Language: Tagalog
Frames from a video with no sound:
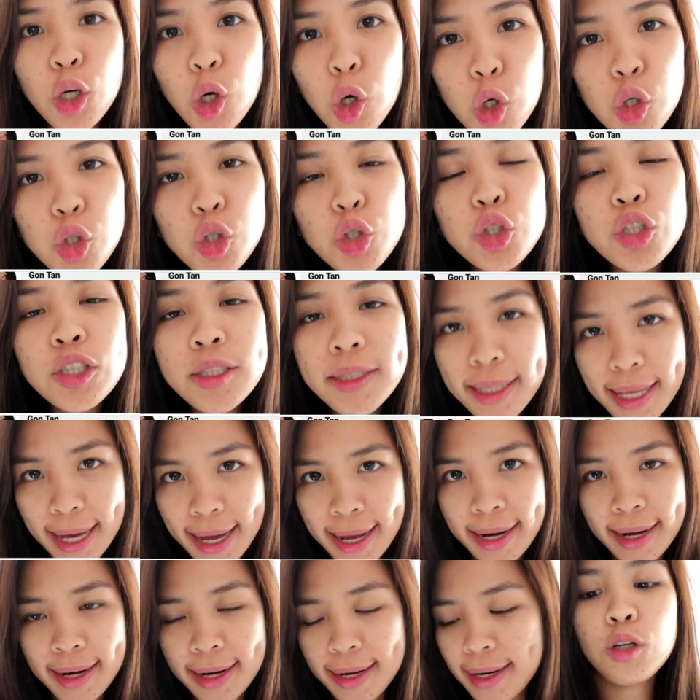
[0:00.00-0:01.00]

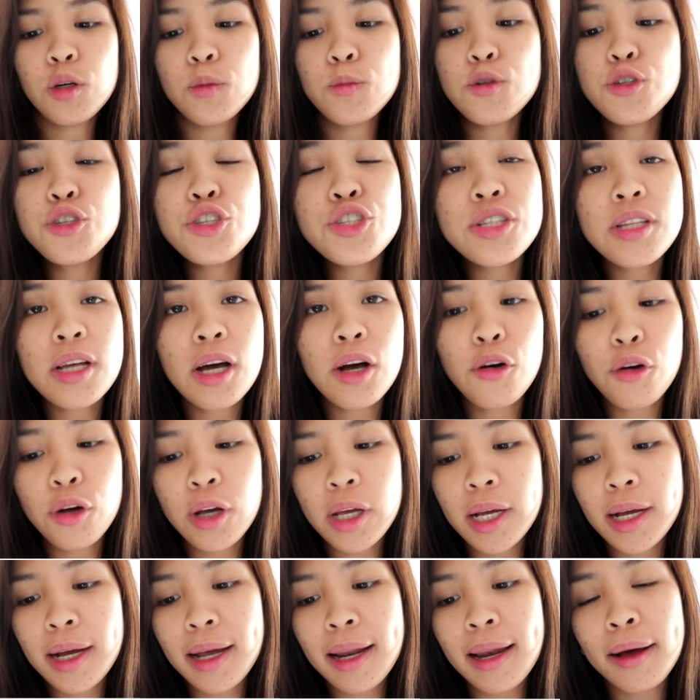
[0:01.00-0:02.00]
Guntan. Kumusta?
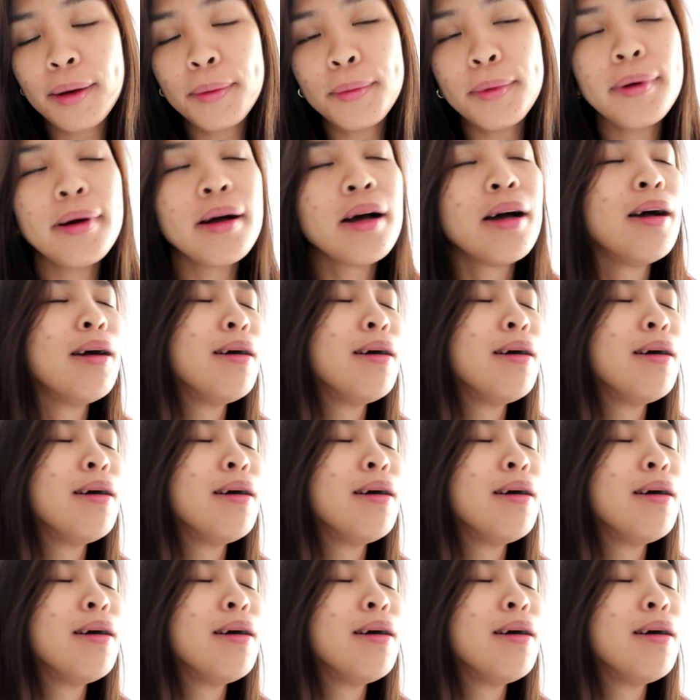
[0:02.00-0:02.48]
Okay ka lang ba?